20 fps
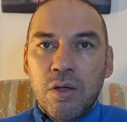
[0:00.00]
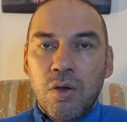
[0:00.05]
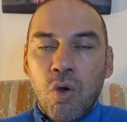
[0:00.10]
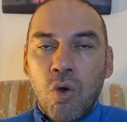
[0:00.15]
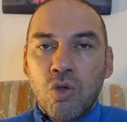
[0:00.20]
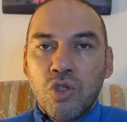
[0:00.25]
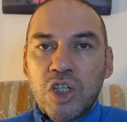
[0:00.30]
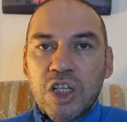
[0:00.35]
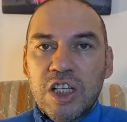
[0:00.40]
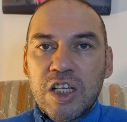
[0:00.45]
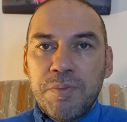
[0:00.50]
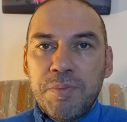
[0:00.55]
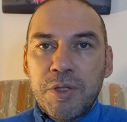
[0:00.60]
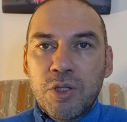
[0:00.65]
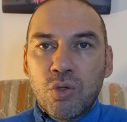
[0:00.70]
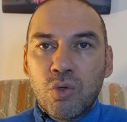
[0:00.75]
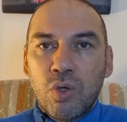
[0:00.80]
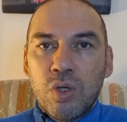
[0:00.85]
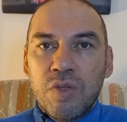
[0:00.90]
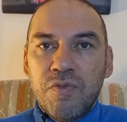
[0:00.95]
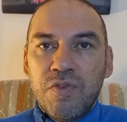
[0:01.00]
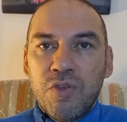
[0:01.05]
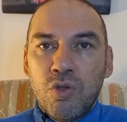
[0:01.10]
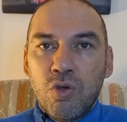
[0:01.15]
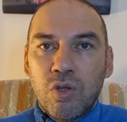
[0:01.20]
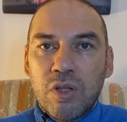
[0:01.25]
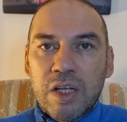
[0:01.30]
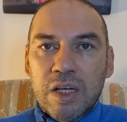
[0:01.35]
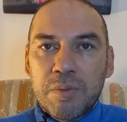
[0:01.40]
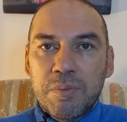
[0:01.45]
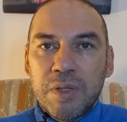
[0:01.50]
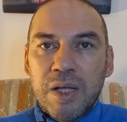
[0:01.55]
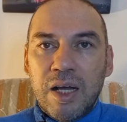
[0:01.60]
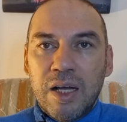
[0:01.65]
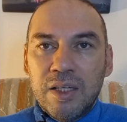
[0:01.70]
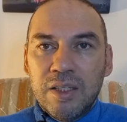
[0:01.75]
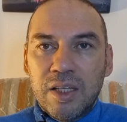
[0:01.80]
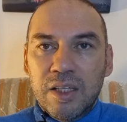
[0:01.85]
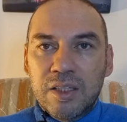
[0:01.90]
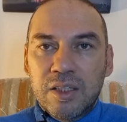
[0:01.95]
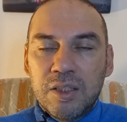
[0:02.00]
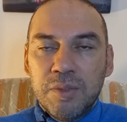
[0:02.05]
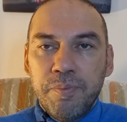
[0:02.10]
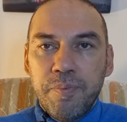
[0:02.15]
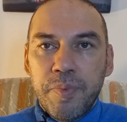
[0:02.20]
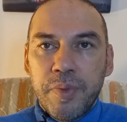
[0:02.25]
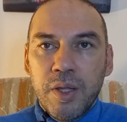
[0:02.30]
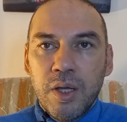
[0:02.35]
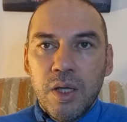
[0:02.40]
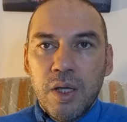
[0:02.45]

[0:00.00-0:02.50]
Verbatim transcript: Önceki Bitcoin videolarımda anlattım.